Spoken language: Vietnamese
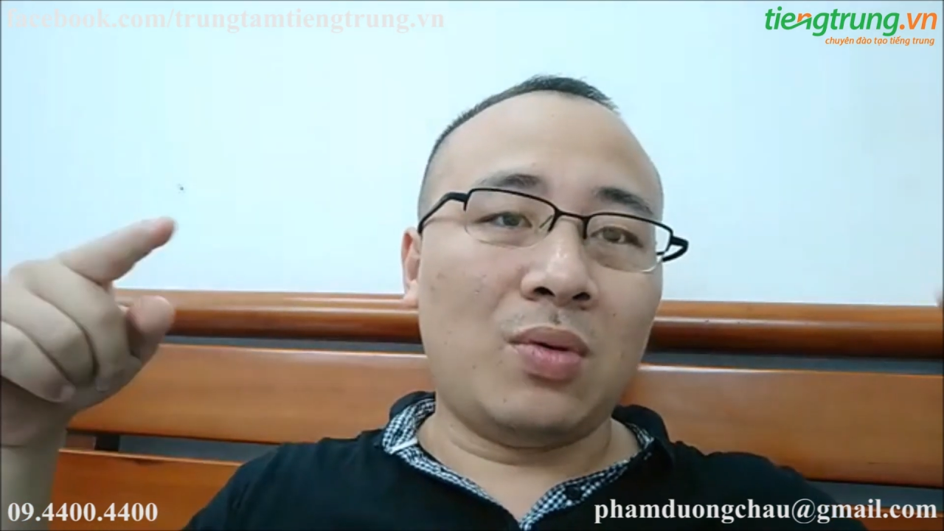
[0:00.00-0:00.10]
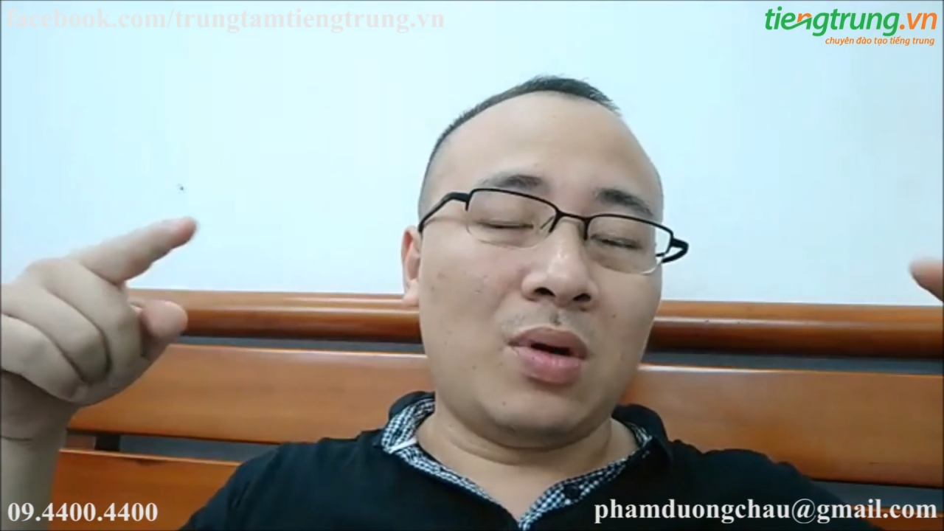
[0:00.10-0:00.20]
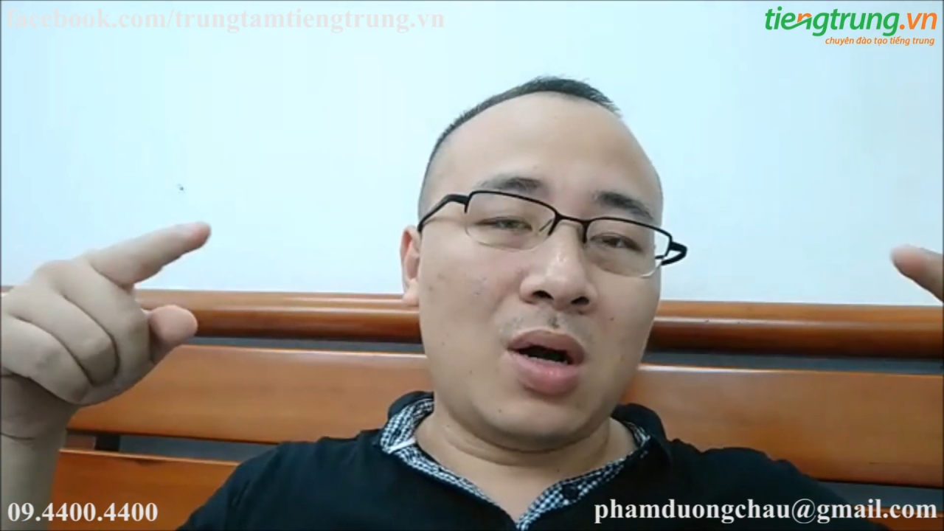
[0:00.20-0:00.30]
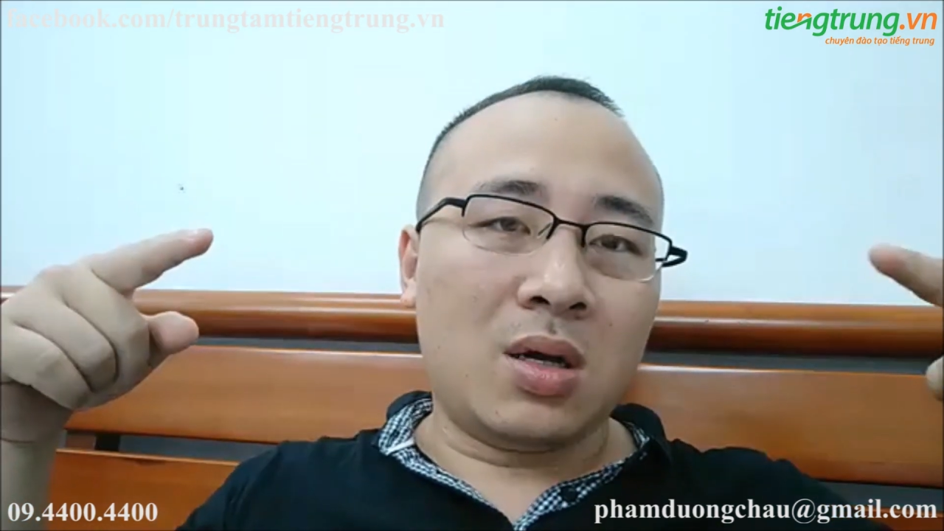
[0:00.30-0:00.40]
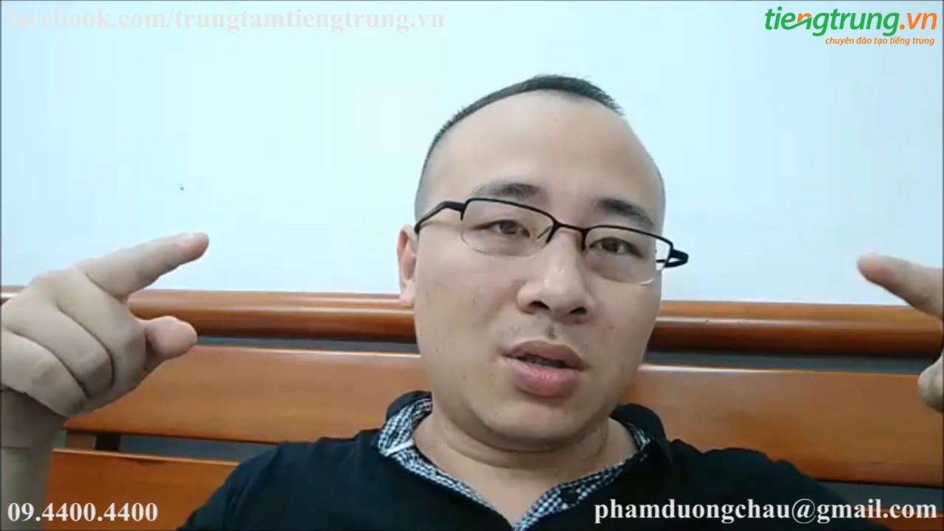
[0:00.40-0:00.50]

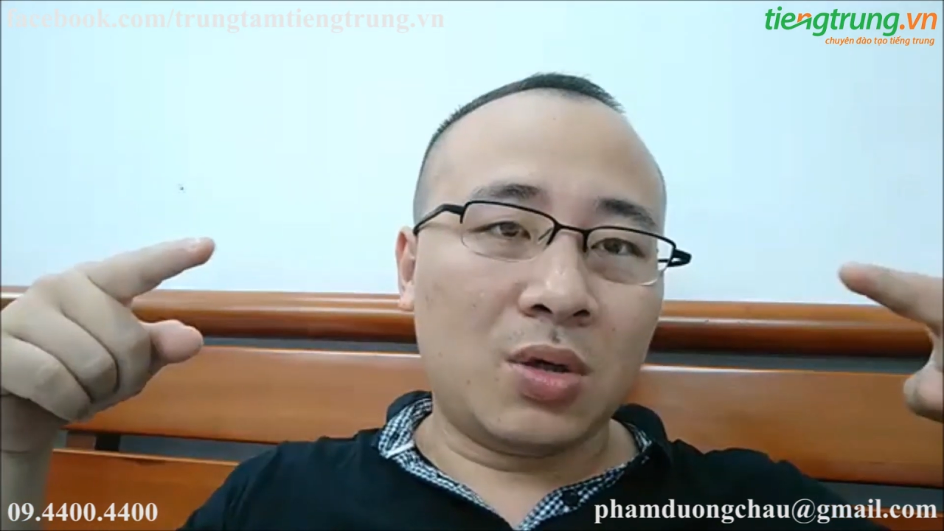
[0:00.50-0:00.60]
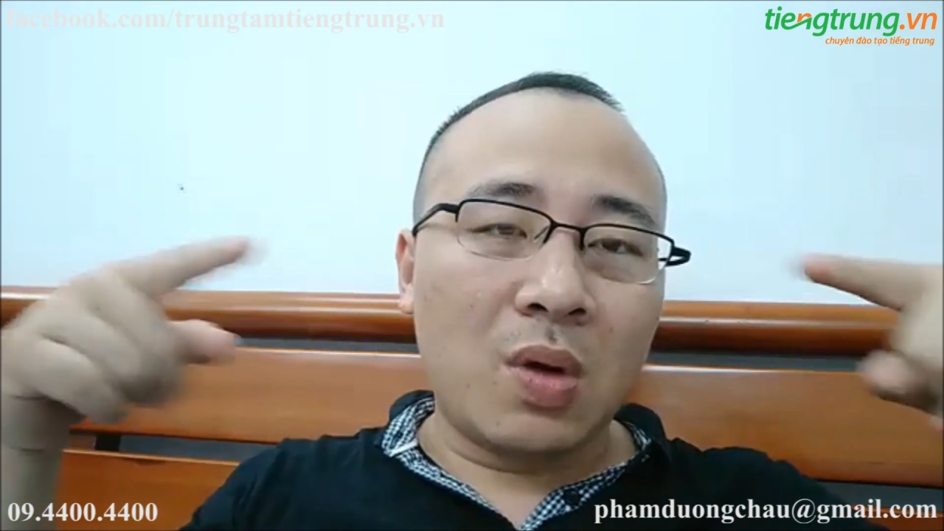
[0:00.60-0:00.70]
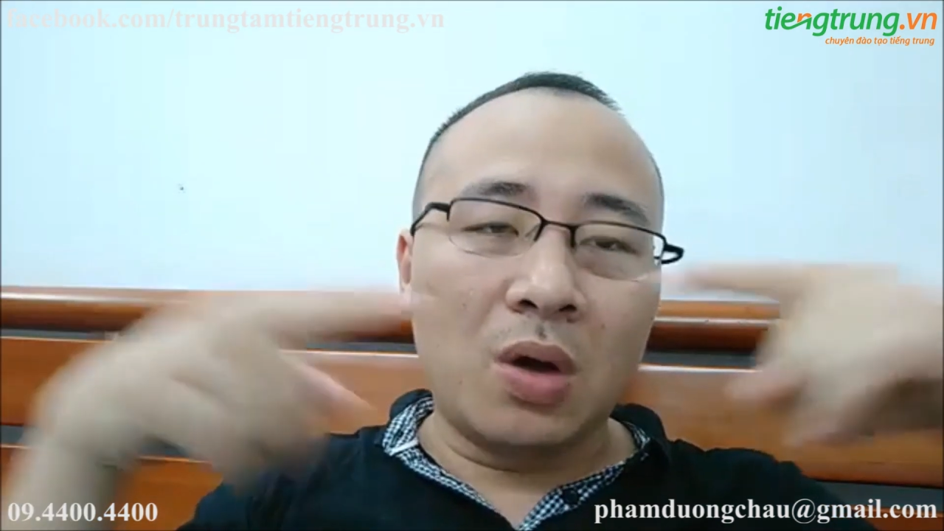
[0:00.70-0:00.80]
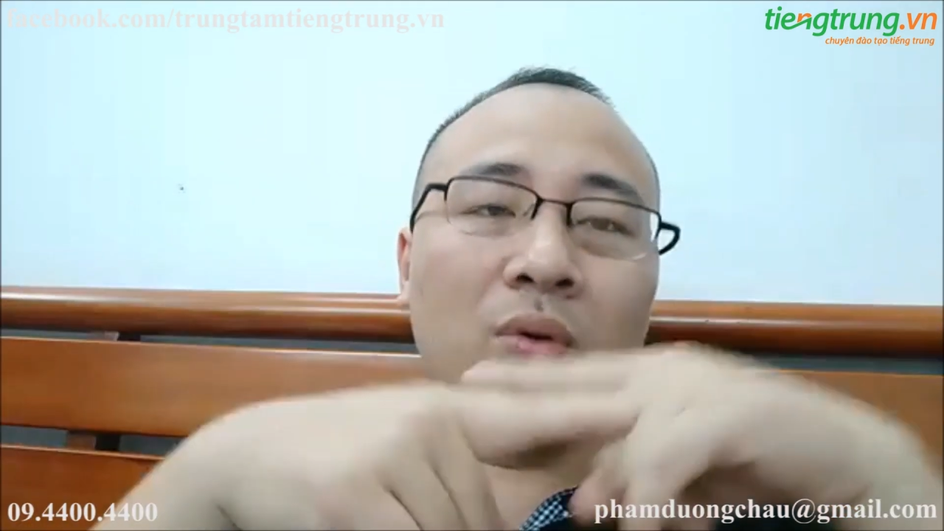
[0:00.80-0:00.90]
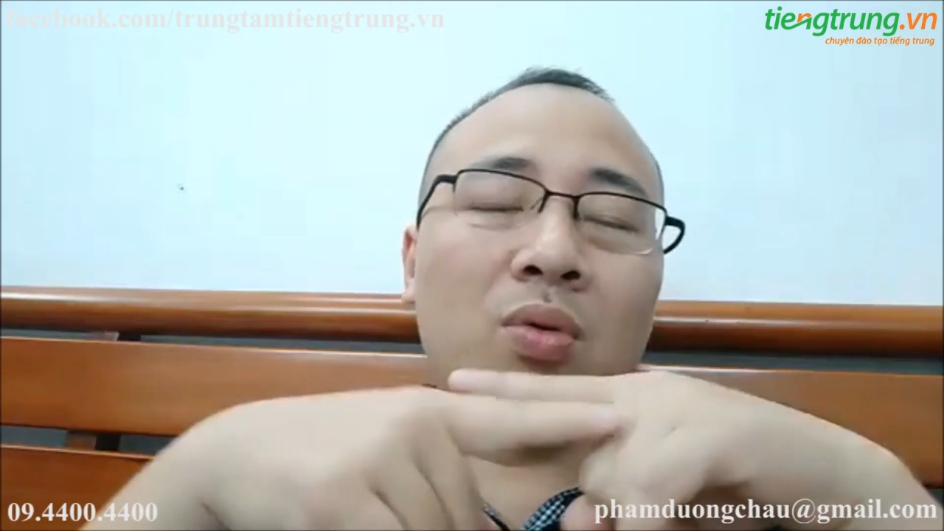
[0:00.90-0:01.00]
của châu
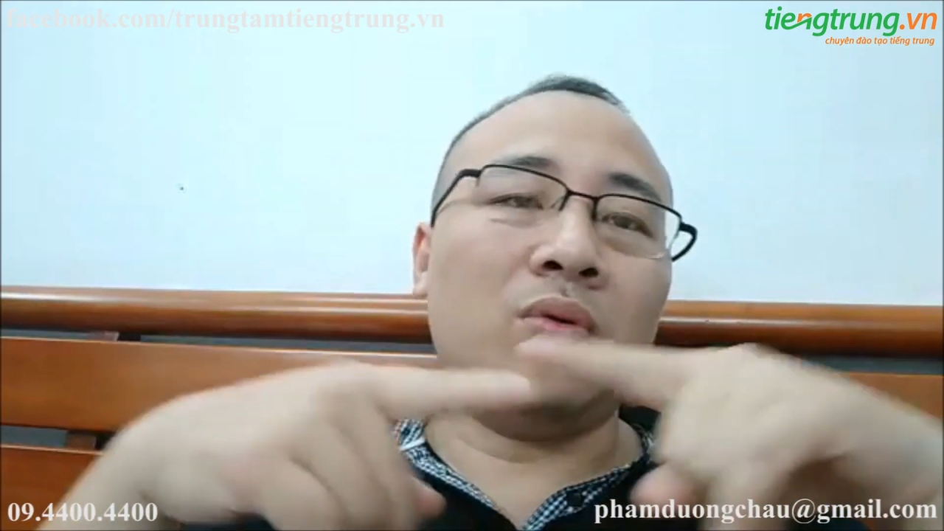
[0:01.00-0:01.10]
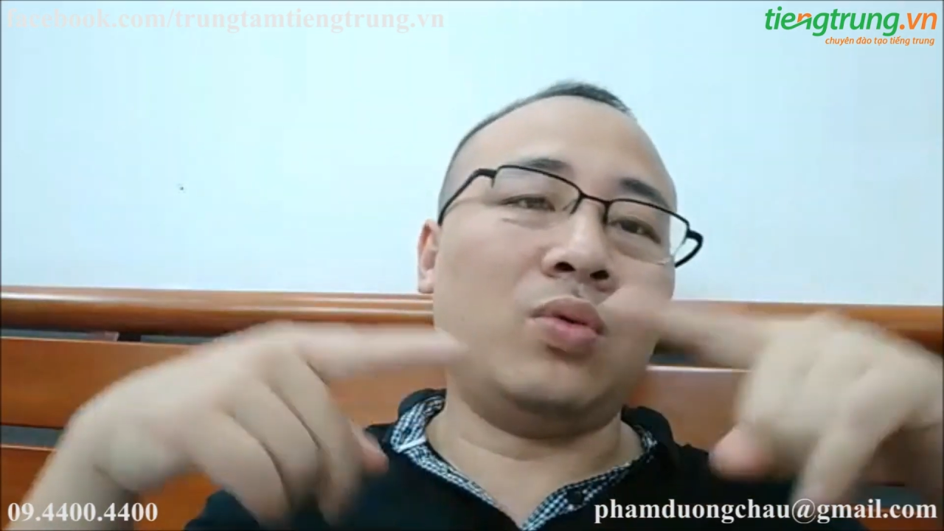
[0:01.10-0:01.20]
Âu,